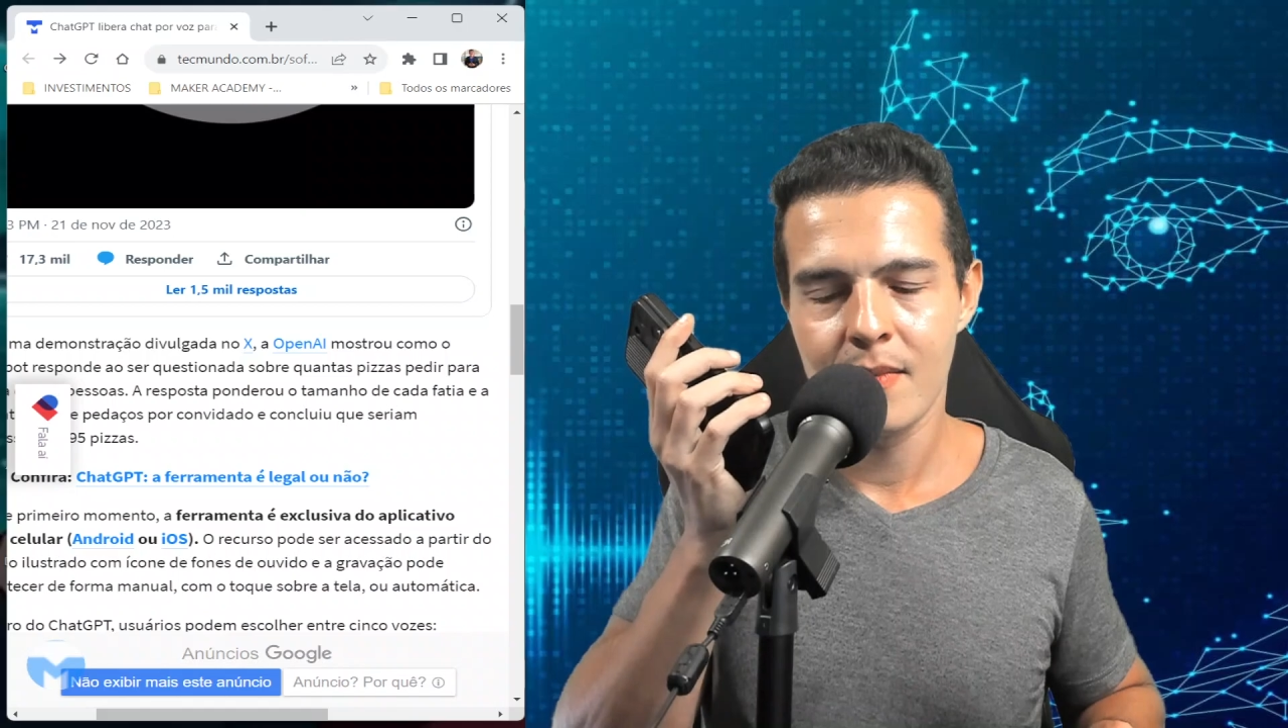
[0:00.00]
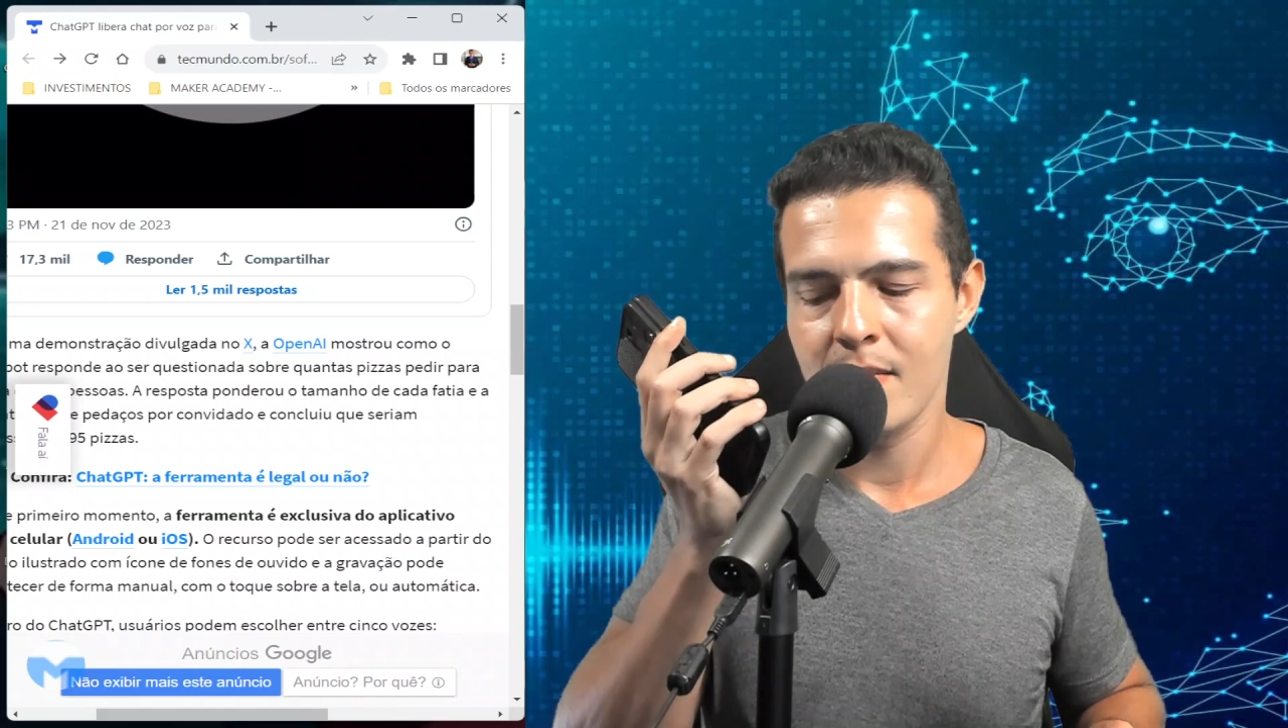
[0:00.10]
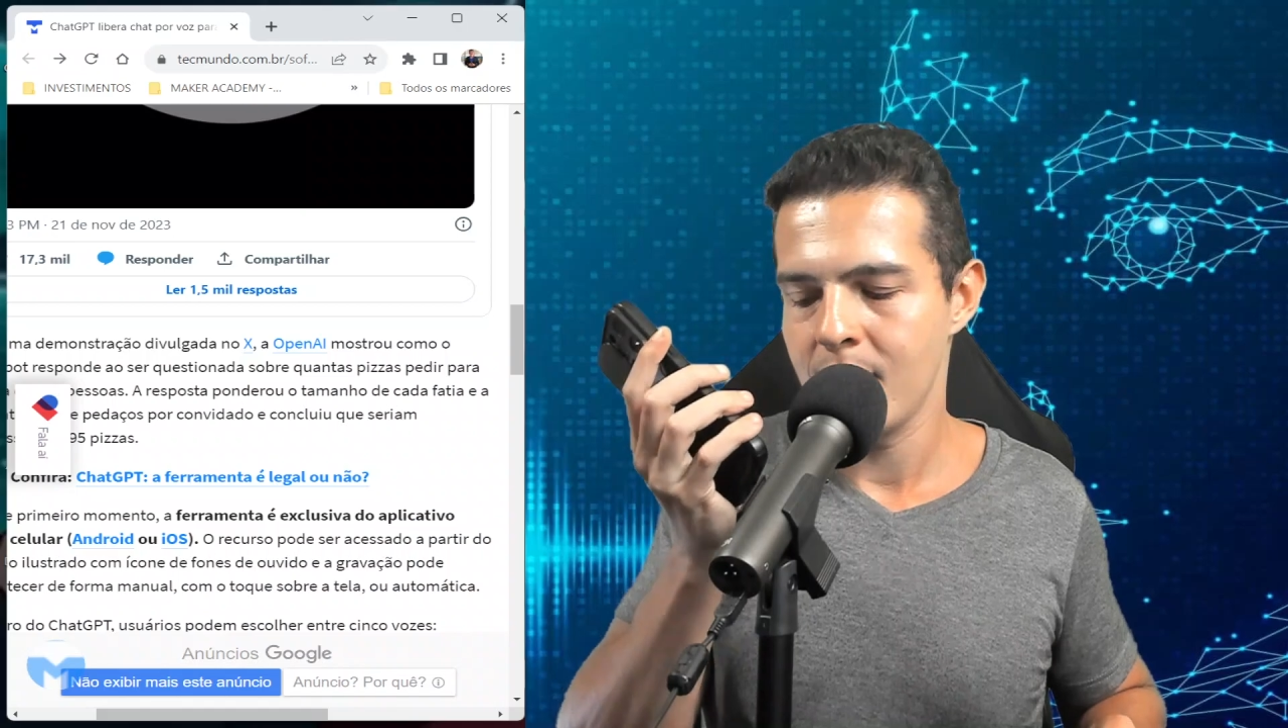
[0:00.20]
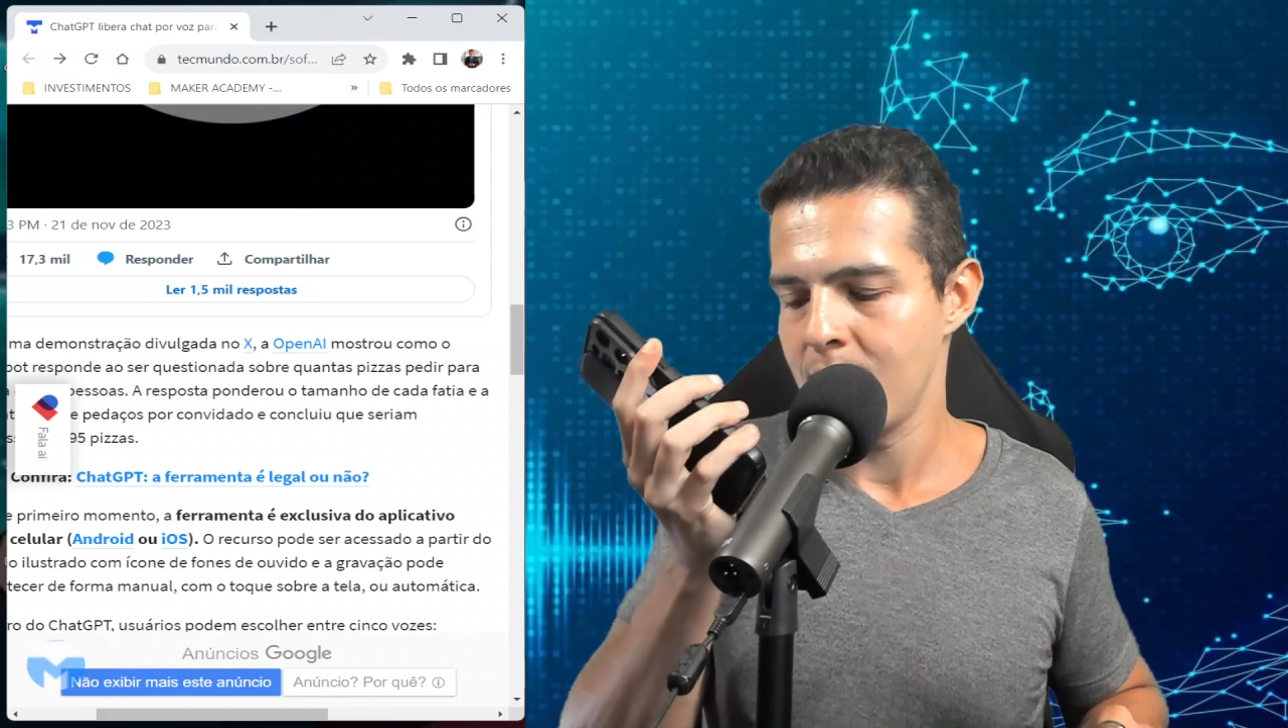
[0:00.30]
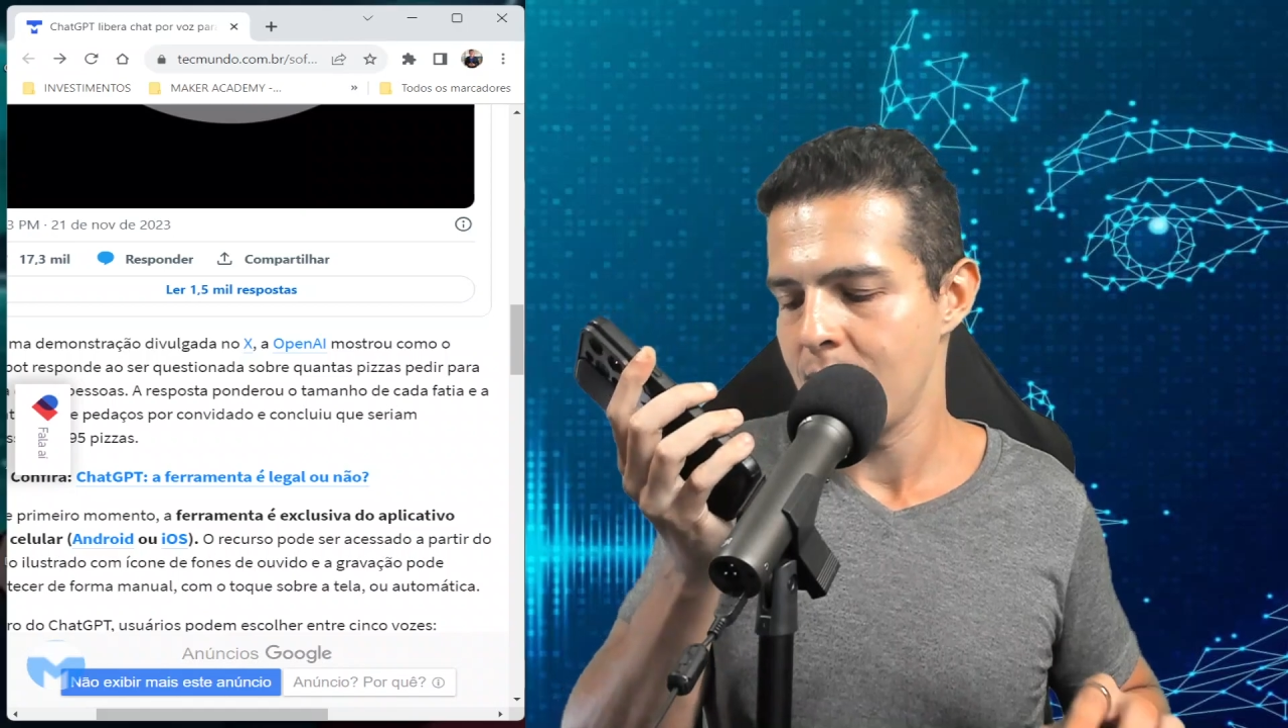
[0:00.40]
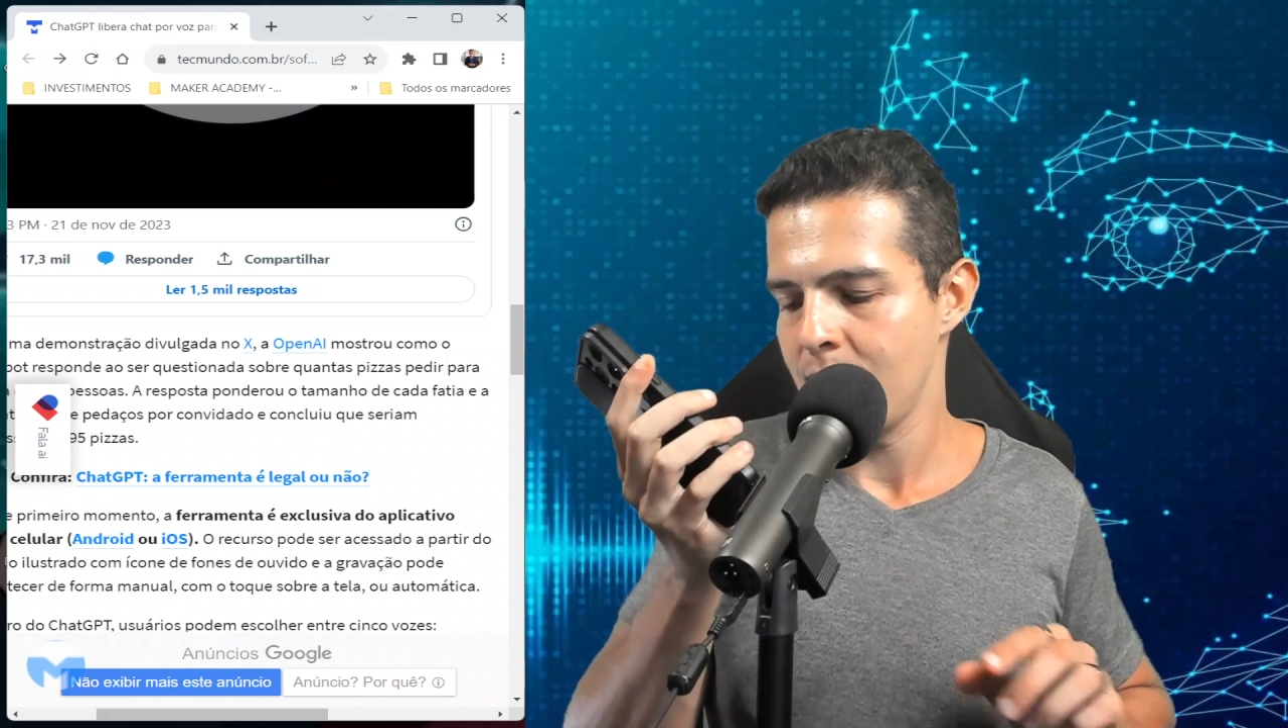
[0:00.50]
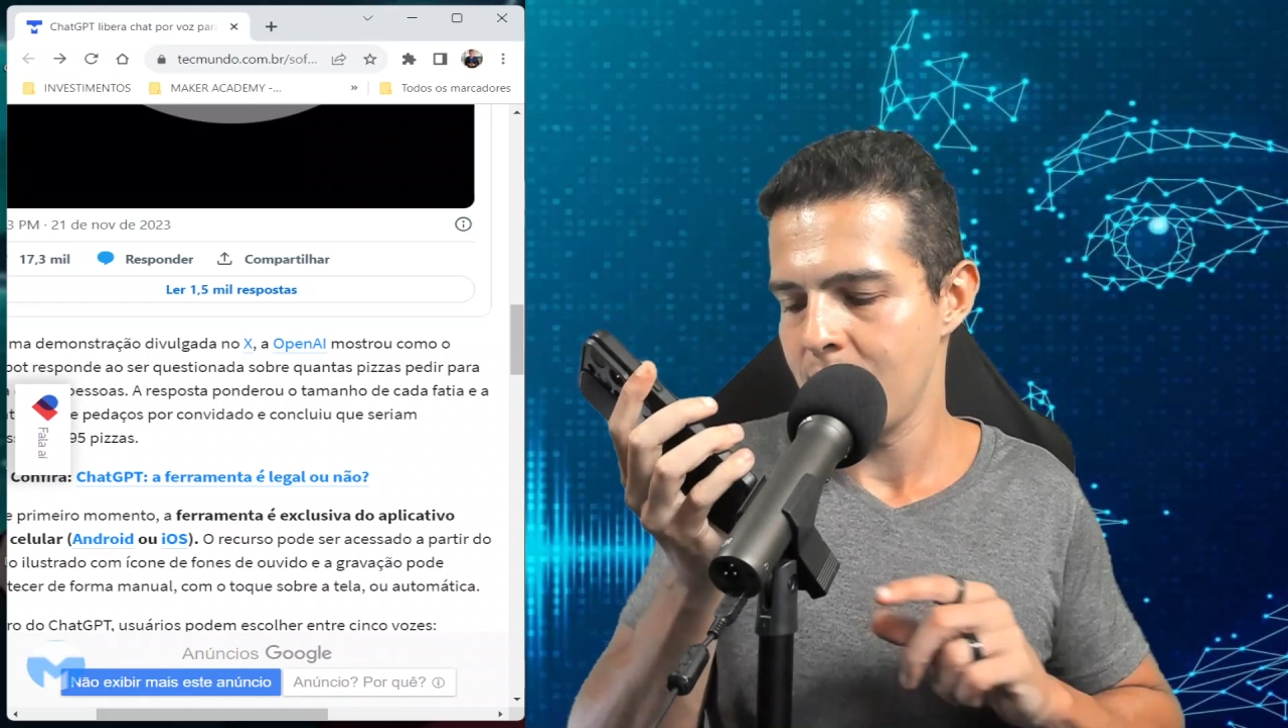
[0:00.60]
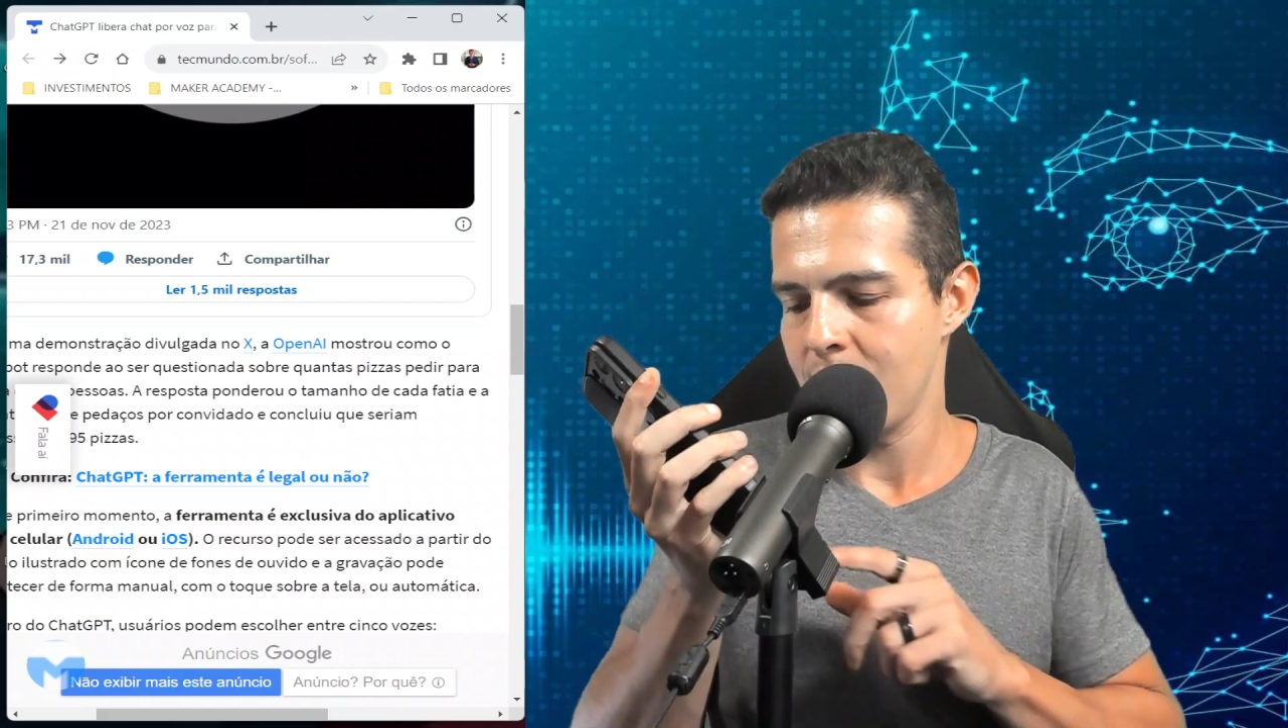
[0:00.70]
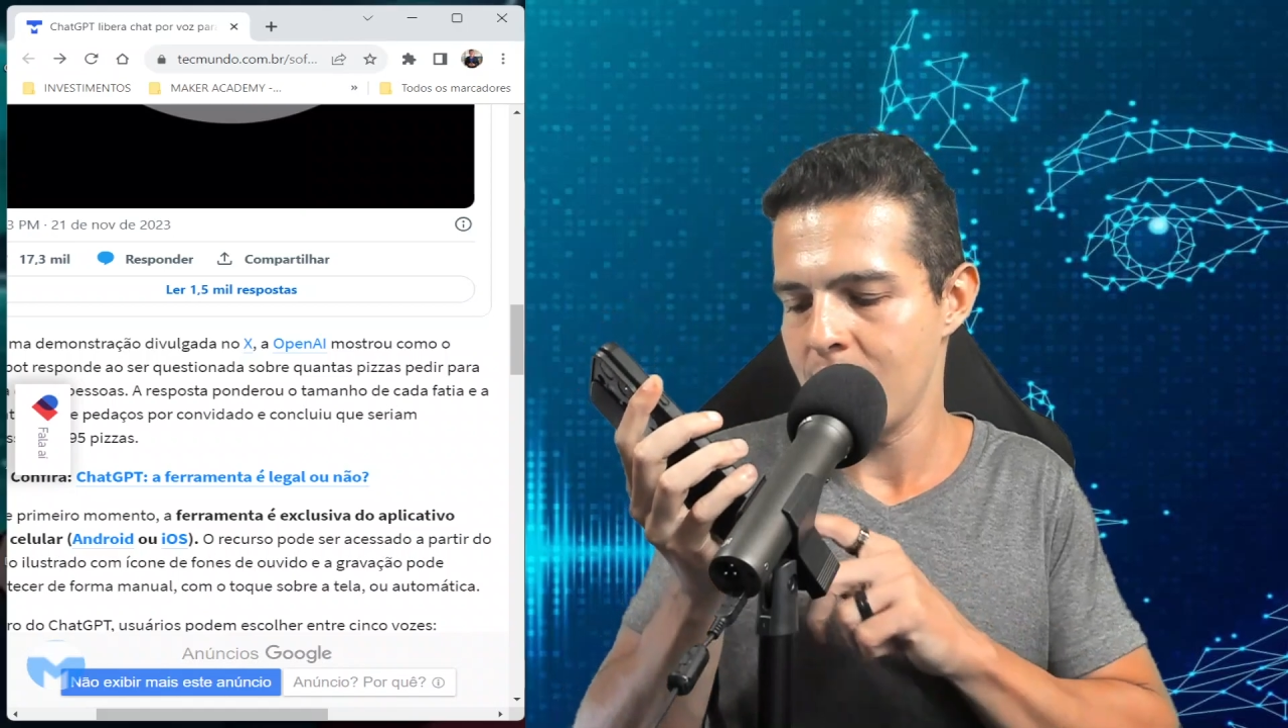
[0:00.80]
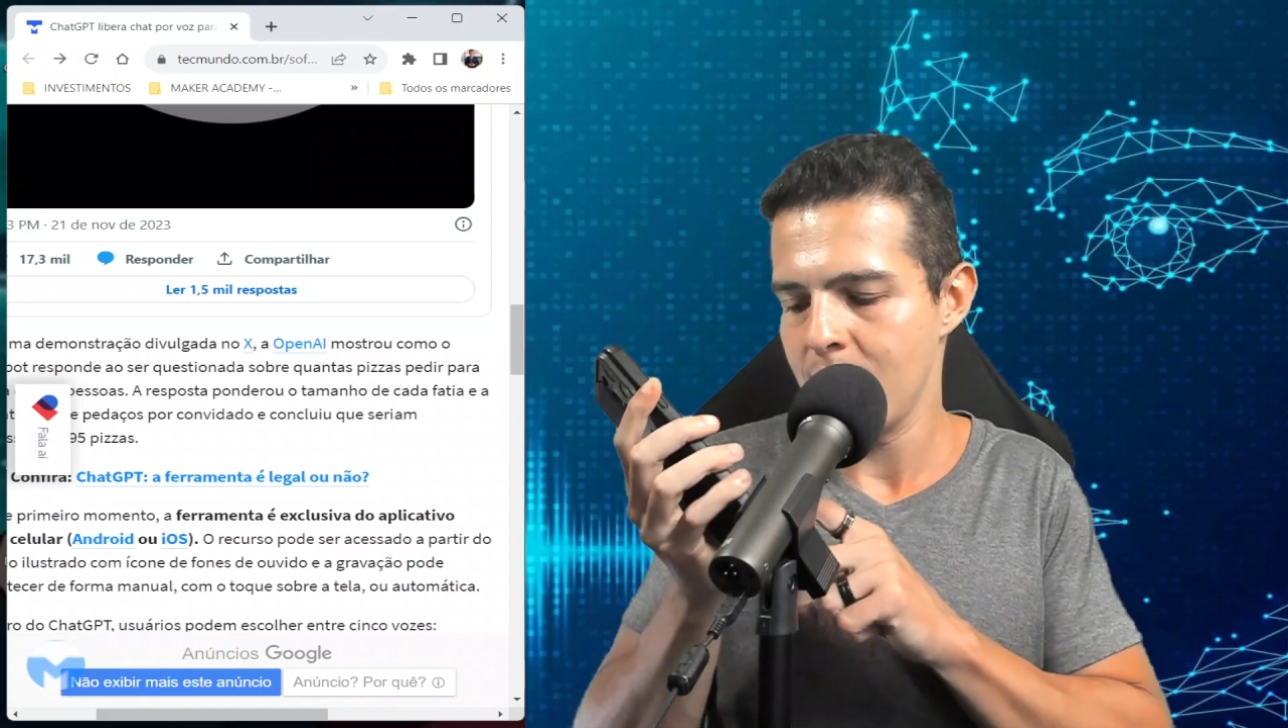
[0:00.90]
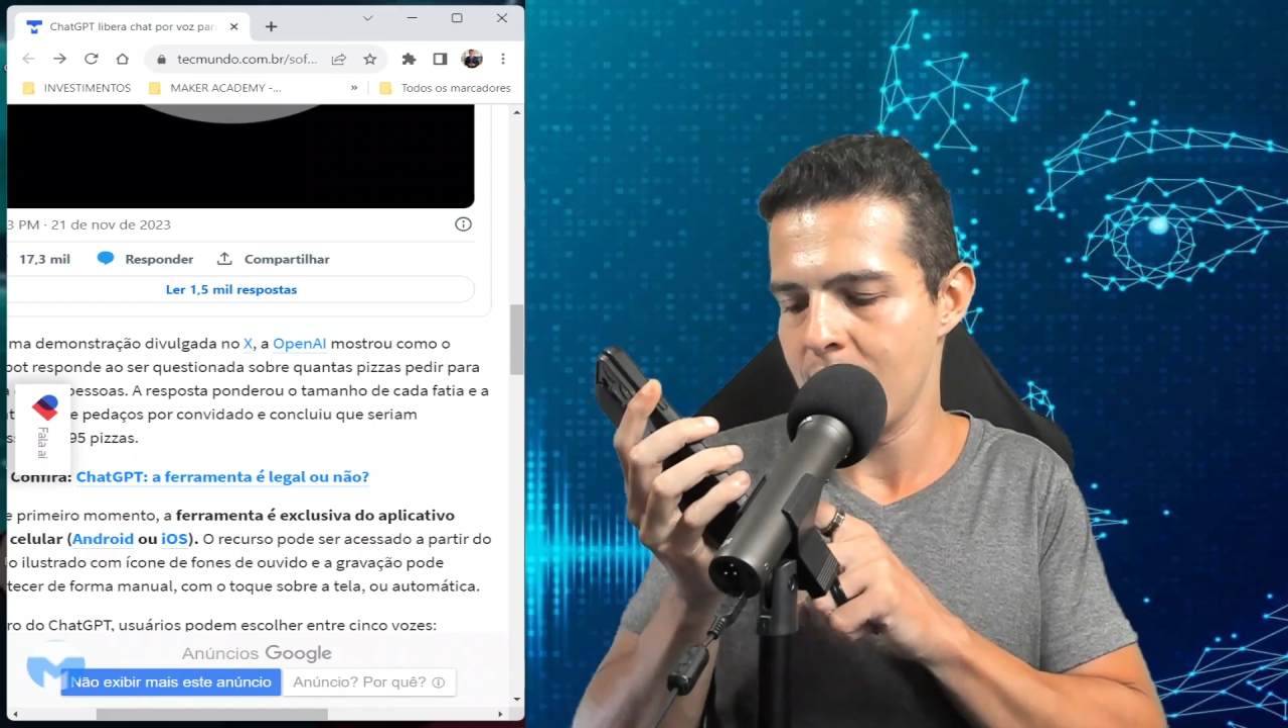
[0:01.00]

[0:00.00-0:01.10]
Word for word: podem ser montadas